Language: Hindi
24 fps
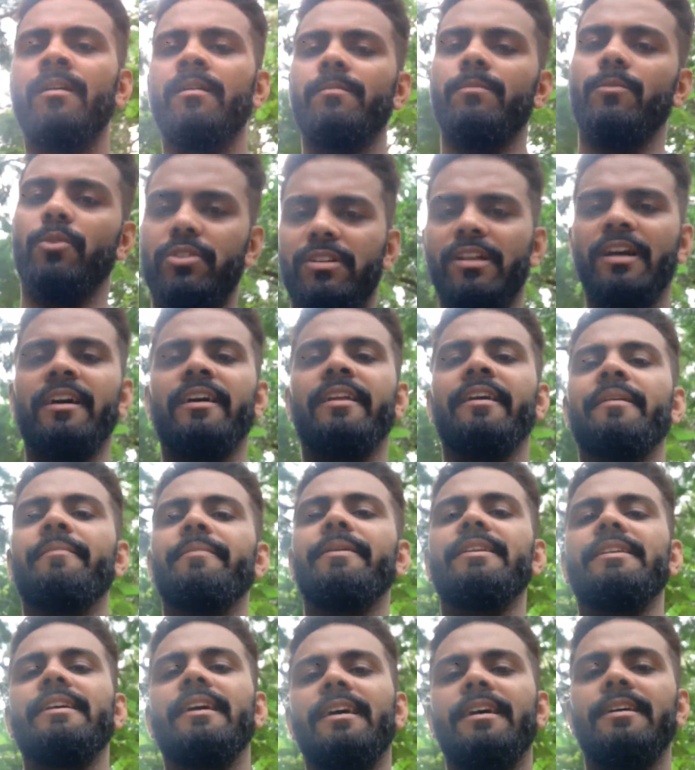मोटा करके
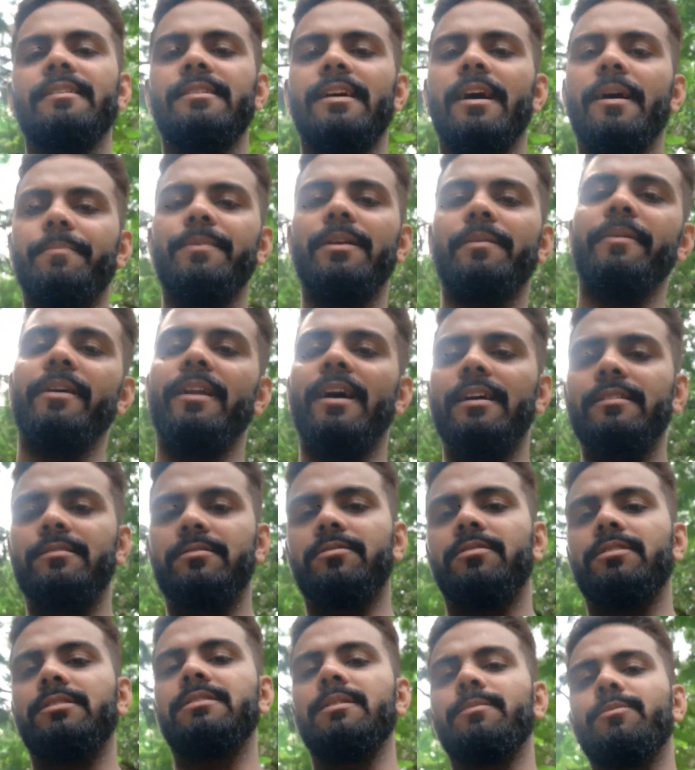भेजेंगे यहाँ से आपने हमें
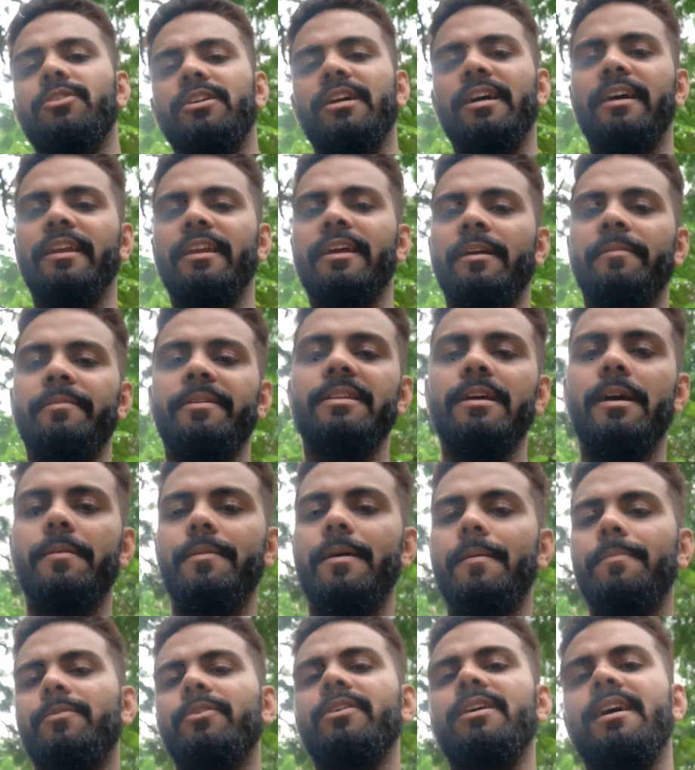राजकोट से मोटा करके भेजा हम
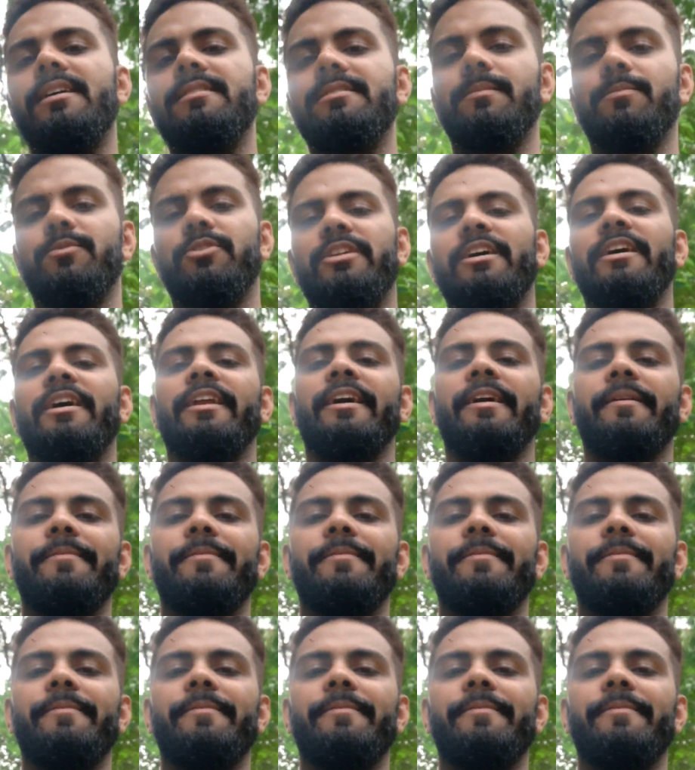आपको यहाँ से मोटा करके